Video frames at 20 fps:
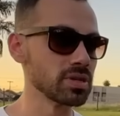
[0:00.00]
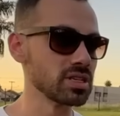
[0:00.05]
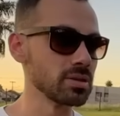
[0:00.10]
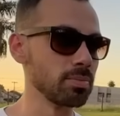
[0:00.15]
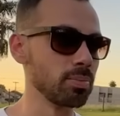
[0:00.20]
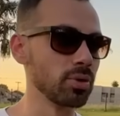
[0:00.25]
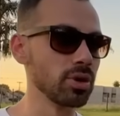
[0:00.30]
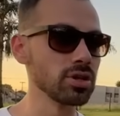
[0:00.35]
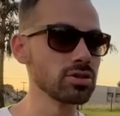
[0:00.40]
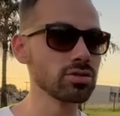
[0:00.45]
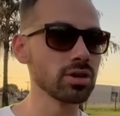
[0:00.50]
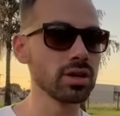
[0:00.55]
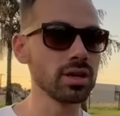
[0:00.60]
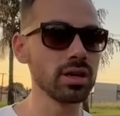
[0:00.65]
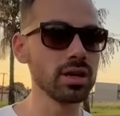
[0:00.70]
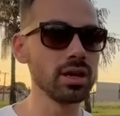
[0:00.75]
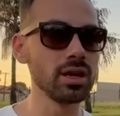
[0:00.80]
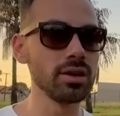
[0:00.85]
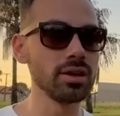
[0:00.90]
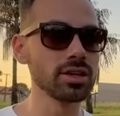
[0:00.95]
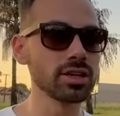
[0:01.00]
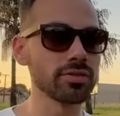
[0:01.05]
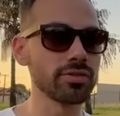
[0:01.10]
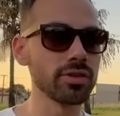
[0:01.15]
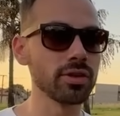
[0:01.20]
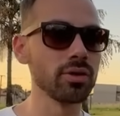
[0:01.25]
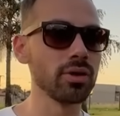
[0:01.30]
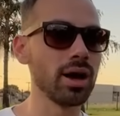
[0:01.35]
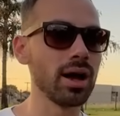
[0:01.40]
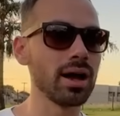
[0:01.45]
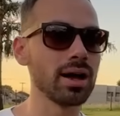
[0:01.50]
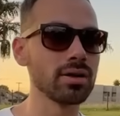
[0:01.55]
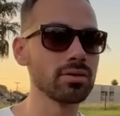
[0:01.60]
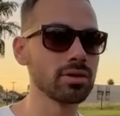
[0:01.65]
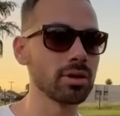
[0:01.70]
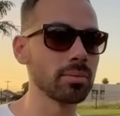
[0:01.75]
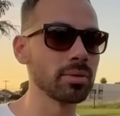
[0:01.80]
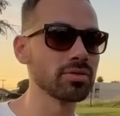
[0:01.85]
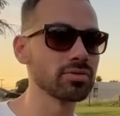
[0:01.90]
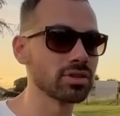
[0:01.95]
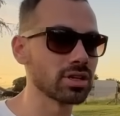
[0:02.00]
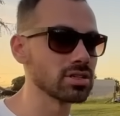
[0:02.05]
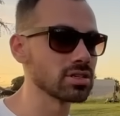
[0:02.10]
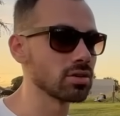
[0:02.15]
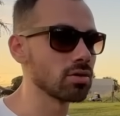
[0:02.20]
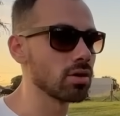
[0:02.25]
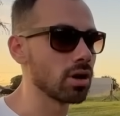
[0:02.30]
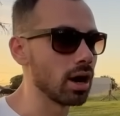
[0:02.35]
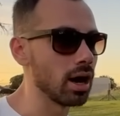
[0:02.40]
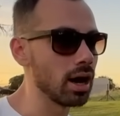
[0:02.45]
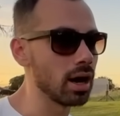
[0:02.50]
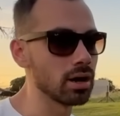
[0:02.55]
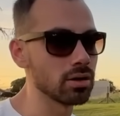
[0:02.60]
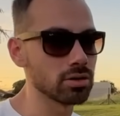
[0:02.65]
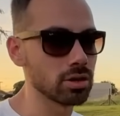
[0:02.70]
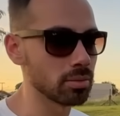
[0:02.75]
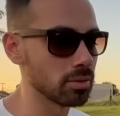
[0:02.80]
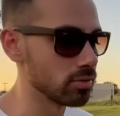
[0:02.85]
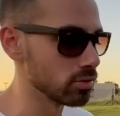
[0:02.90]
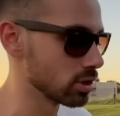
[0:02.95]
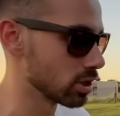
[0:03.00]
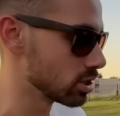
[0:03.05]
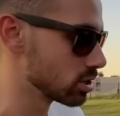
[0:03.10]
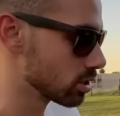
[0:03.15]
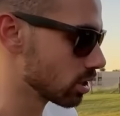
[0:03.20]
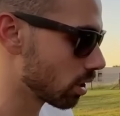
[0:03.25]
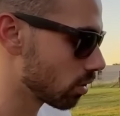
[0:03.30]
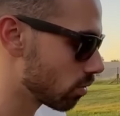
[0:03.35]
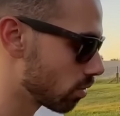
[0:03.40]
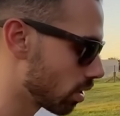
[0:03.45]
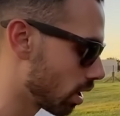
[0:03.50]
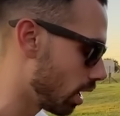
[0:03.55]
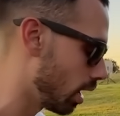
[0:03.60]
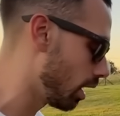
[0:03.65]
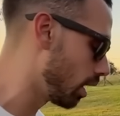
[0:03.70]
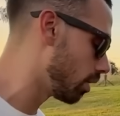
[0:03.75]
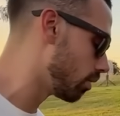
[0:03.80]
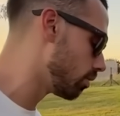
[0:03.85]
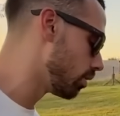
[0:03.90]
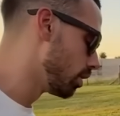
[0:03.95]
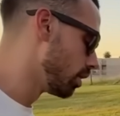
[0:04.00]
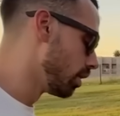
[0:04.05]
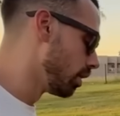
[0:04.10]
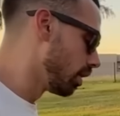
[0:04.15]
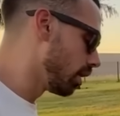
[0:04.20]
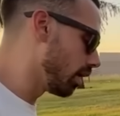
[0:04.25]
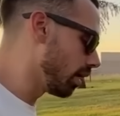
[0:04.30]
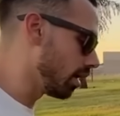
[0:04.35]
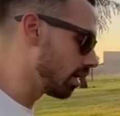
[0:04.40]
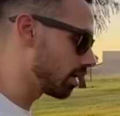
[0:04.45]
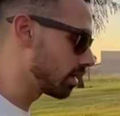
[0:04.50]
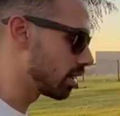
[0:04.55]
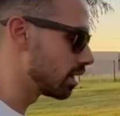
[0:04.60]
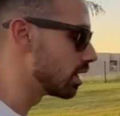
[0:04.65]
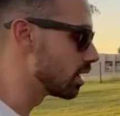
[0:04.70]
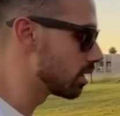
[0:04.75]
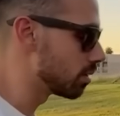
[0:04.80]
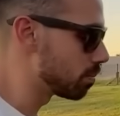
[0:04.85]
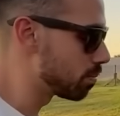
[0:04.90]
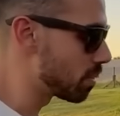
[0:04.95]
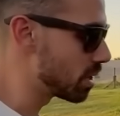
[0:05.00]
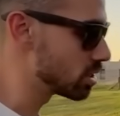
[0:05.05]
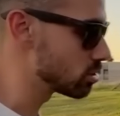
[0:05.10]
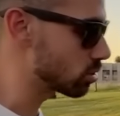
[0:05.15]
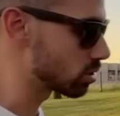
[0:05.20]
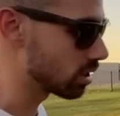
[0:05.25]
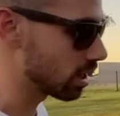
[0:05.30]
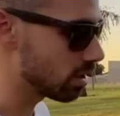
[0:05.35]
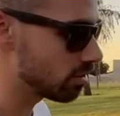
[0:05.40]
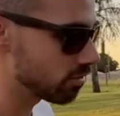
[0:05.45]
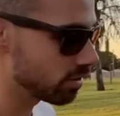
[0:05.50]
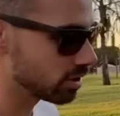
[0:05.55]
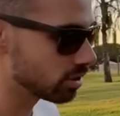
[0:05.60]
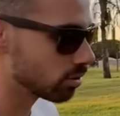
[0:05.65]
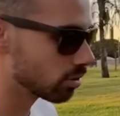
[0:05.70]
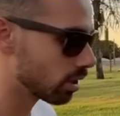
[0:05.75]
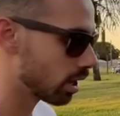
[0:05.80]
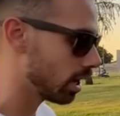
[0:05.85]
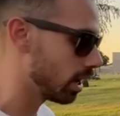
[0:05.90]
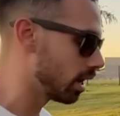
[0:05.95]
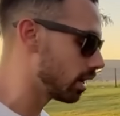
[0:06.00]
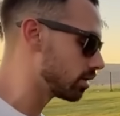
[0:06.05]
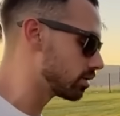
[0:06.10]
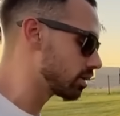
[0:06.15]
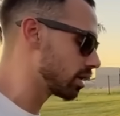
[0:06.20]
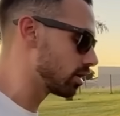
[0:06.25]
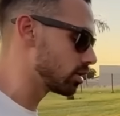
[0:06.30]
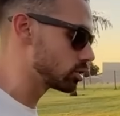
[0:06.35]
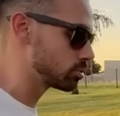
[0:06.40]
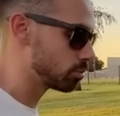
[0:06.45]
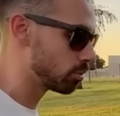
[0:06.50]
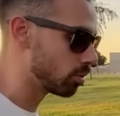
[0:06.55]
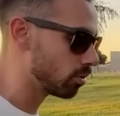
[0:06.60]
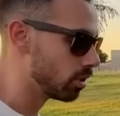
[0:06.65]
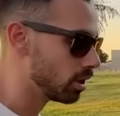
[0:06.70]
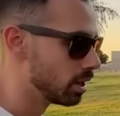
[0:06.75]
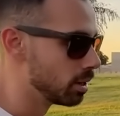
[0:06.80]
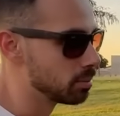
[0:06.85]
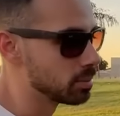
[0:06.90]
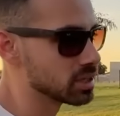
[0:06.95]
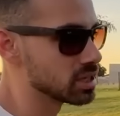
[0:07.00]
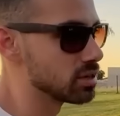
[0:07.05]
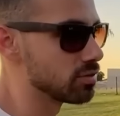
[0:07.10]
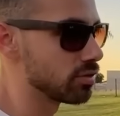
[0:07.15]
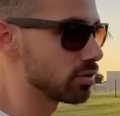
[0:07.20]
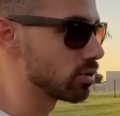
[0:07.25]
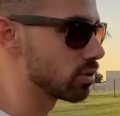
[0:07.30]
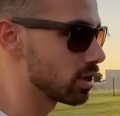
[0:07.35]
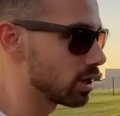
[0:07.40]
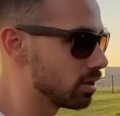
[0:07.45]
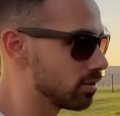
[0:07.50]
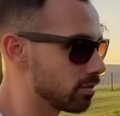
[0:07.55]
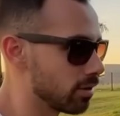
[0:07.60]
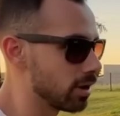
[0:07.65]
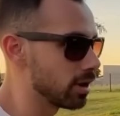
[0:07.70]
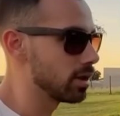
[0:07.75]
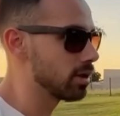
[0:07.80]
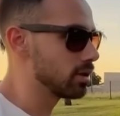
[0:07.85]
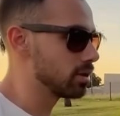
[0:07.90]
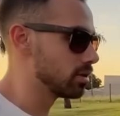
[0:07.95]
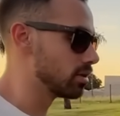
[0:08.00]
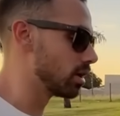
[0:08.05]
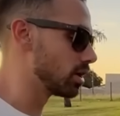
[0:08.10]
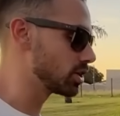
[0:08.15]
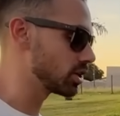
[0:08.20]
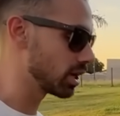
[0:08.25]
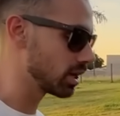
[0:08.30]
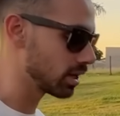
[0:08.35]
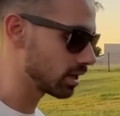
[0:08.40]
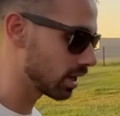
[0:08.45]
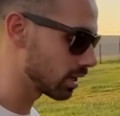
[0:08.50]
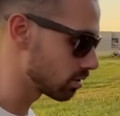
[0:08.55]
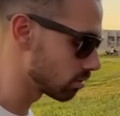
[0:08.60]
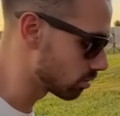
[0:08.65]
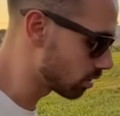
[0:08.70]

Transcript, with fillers: assim, por isso aí ele já falou, ah, não tem mais vontade de ser com o carro, não tem mais vontade de andar com o carro é, queria, pensou até em vender o carro e tal, tipo, mas ele falou que ele vai deixar ela quieta um